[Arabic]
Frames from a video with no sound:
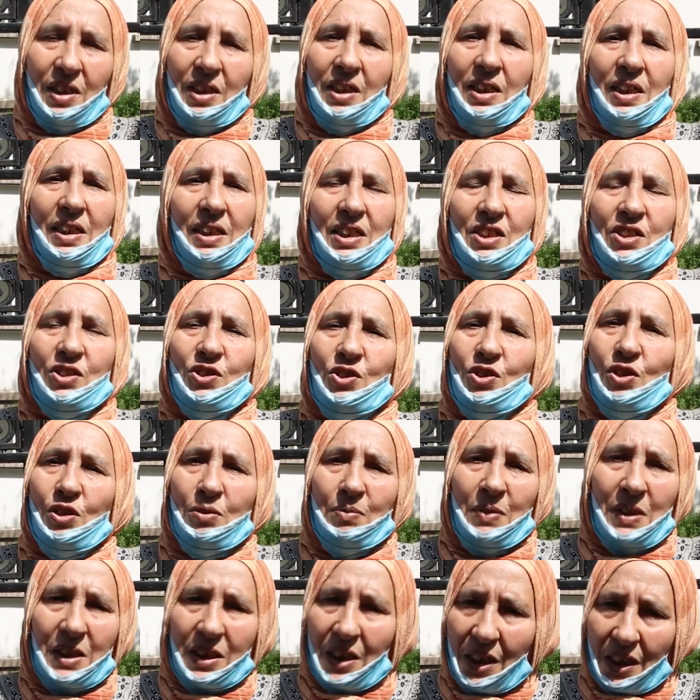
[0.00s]
انا ست شهور
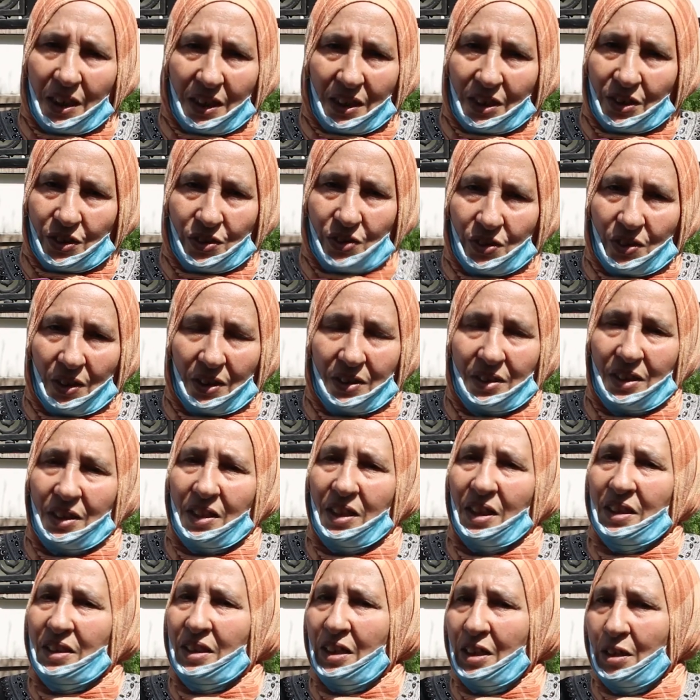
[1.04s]
ما تخلص عندي
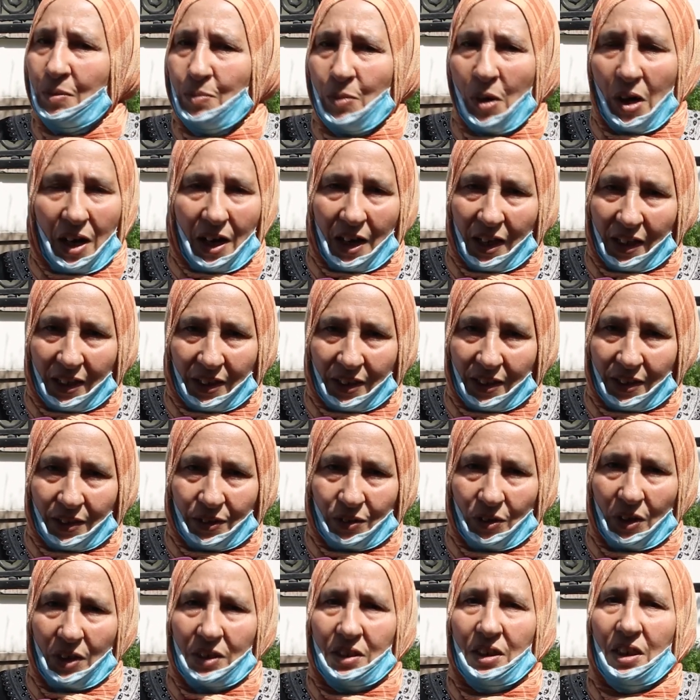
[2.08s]
ثلاثه المعاقين
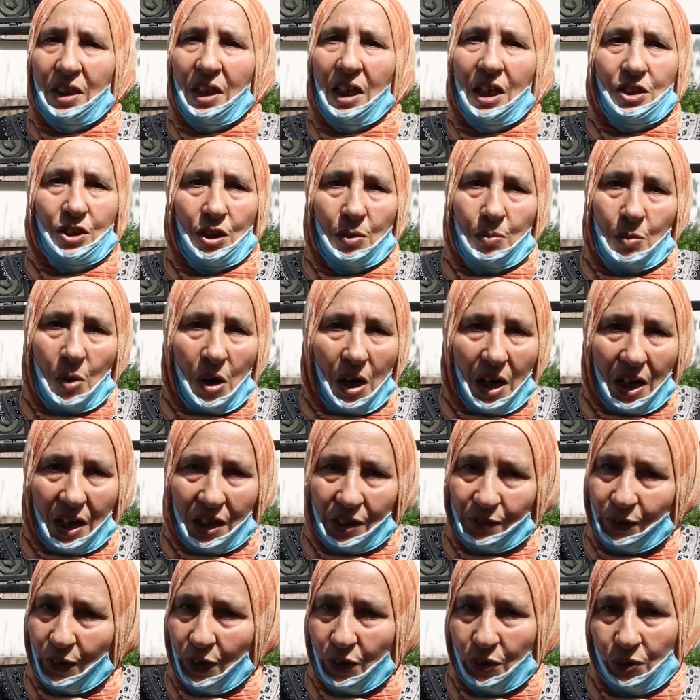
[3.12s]
وعندي الراجل معاق
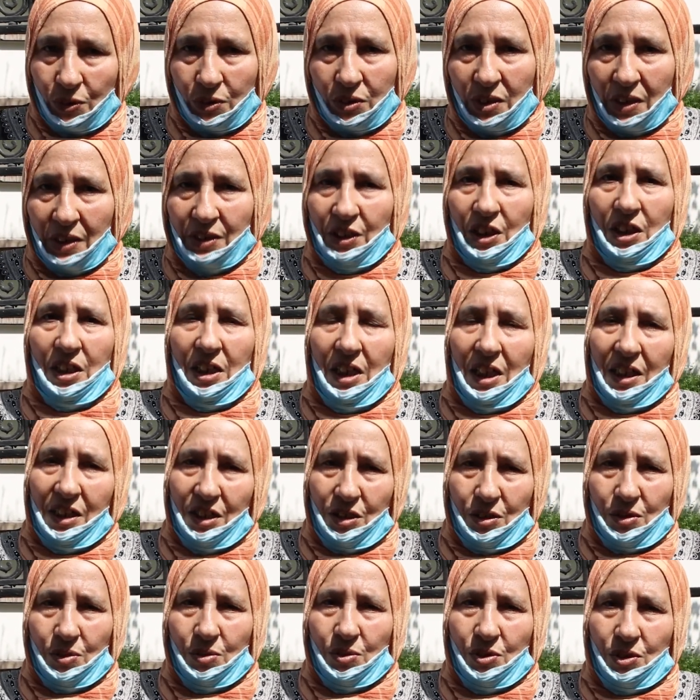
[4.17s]
في القنت دير لي
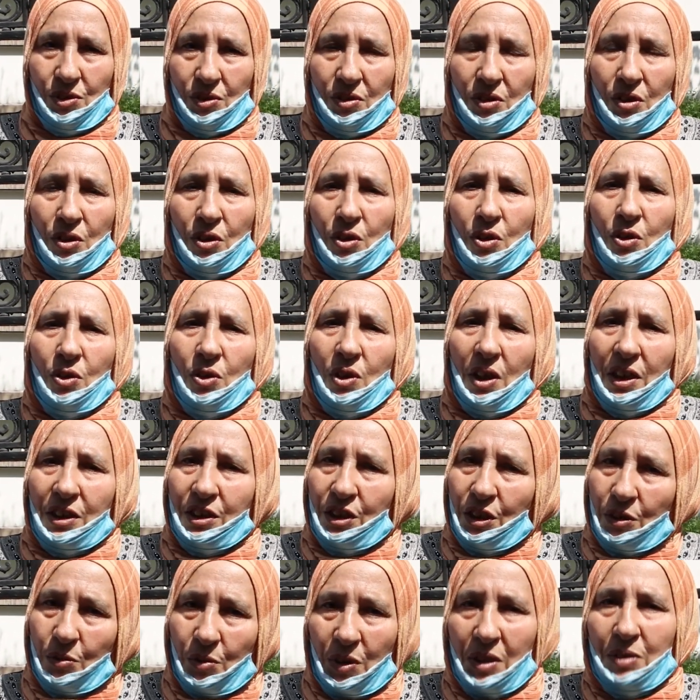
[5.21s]
عليكوش
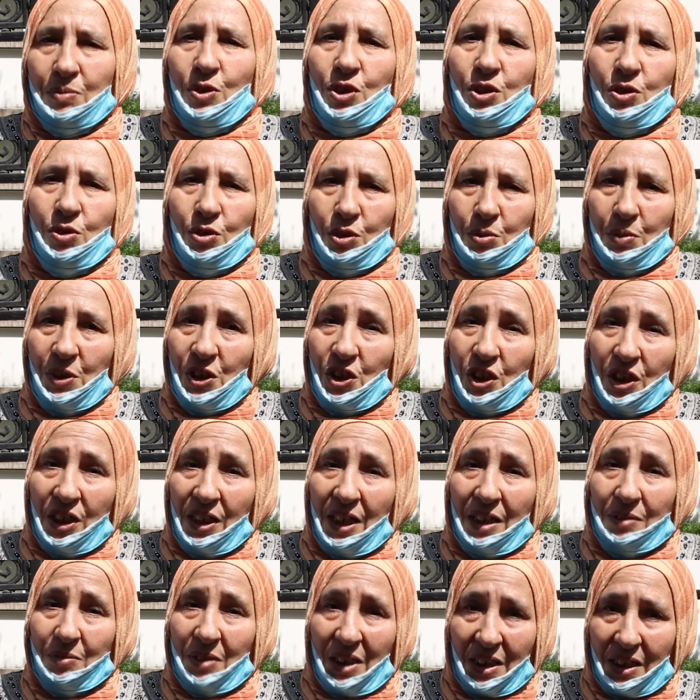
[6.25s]
وعندي ولد مشدود ب 20
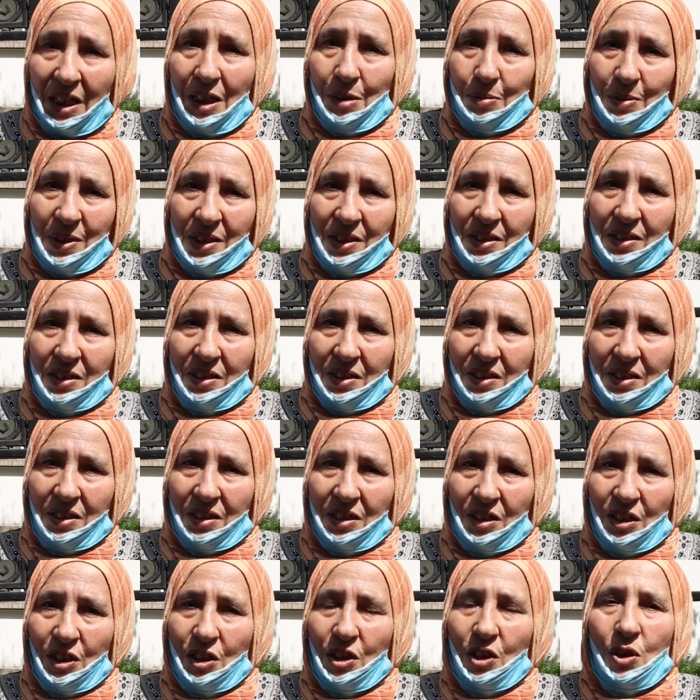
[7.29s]
عام تاع الحبس
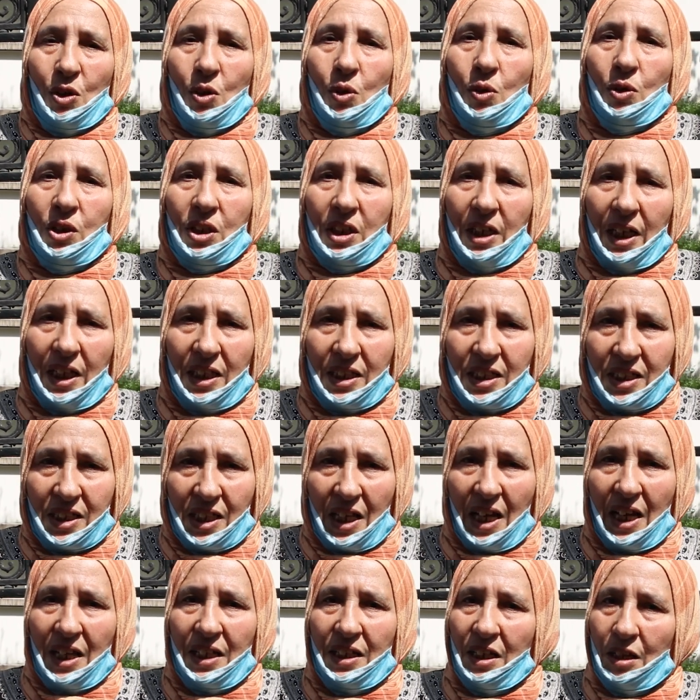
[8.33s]
والكريت
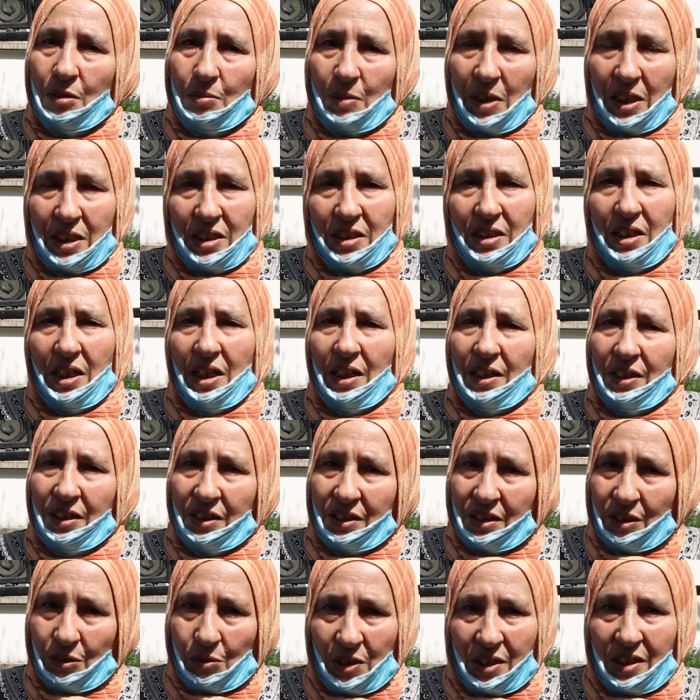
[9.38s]
ساني الميت ساني
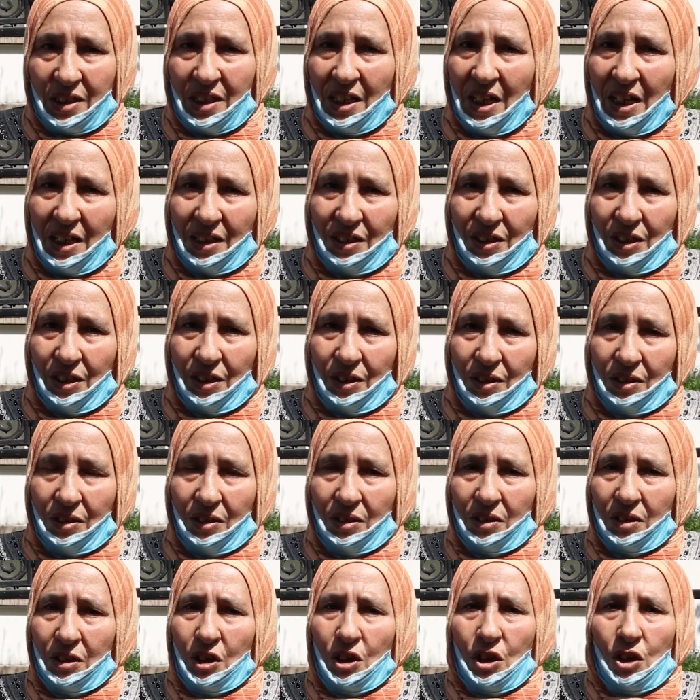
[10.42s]
الضوء ساني
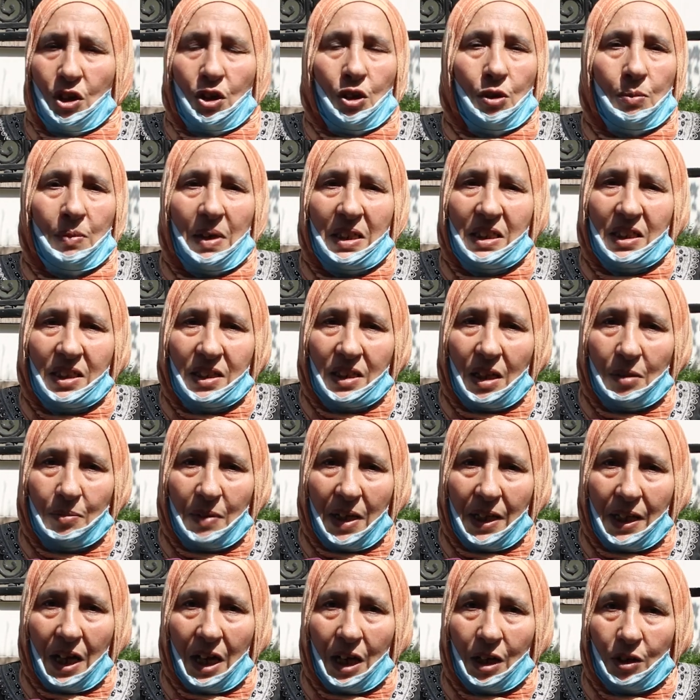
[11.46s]
وما خصنا ما
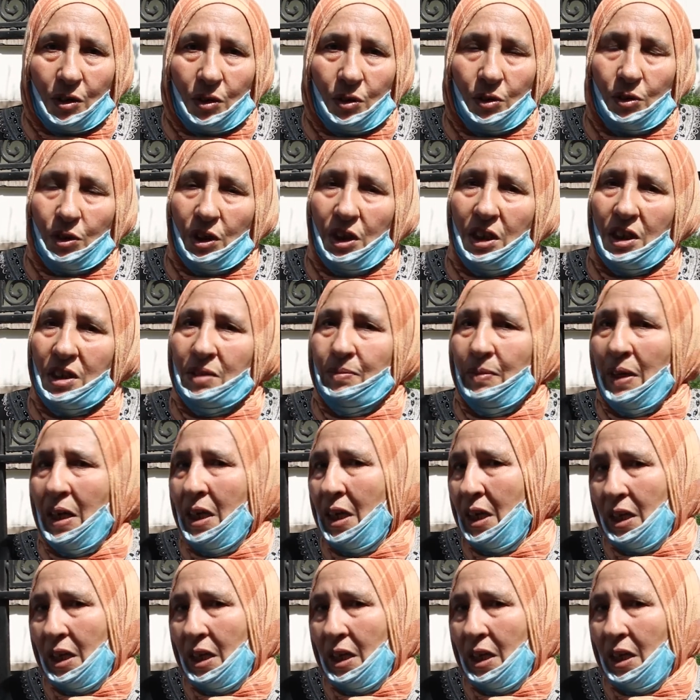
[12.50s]
ناكل وعيت مع